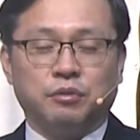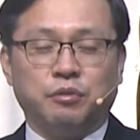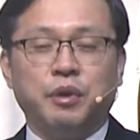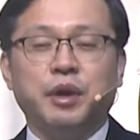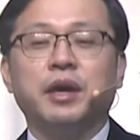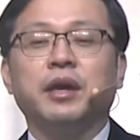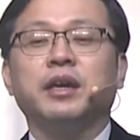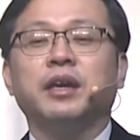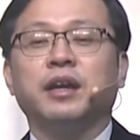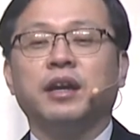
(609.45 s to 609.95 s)

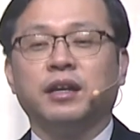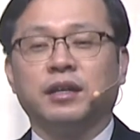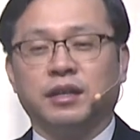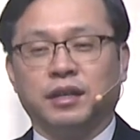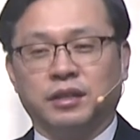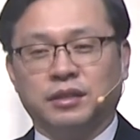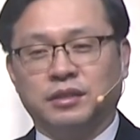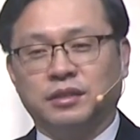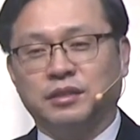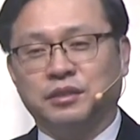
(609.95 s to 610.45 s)
회개하게
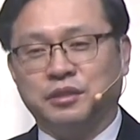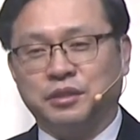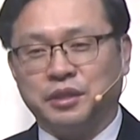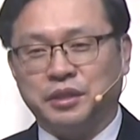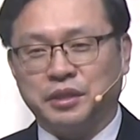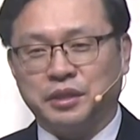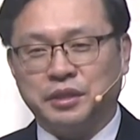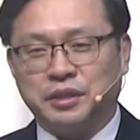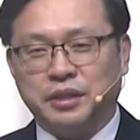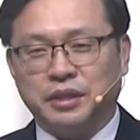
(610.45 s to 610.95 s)
하시는
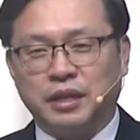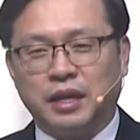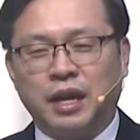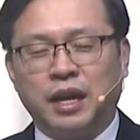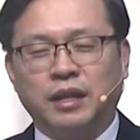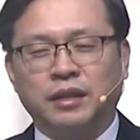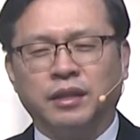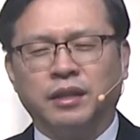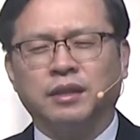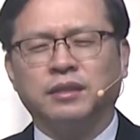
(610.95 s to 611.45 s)
거예요.
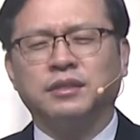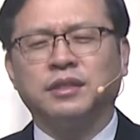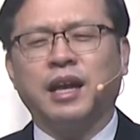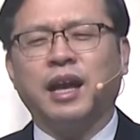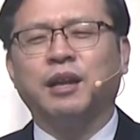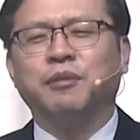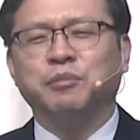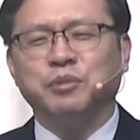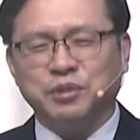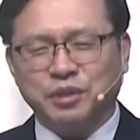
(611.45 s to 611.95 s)
아, 내가
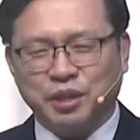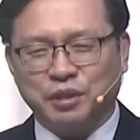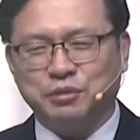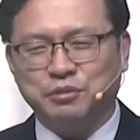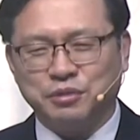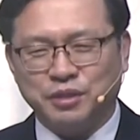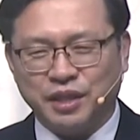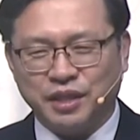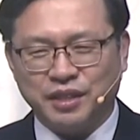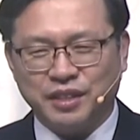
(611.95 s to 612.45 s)

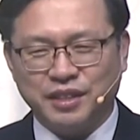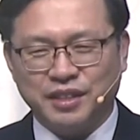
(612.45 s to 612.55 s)
잘못했구나.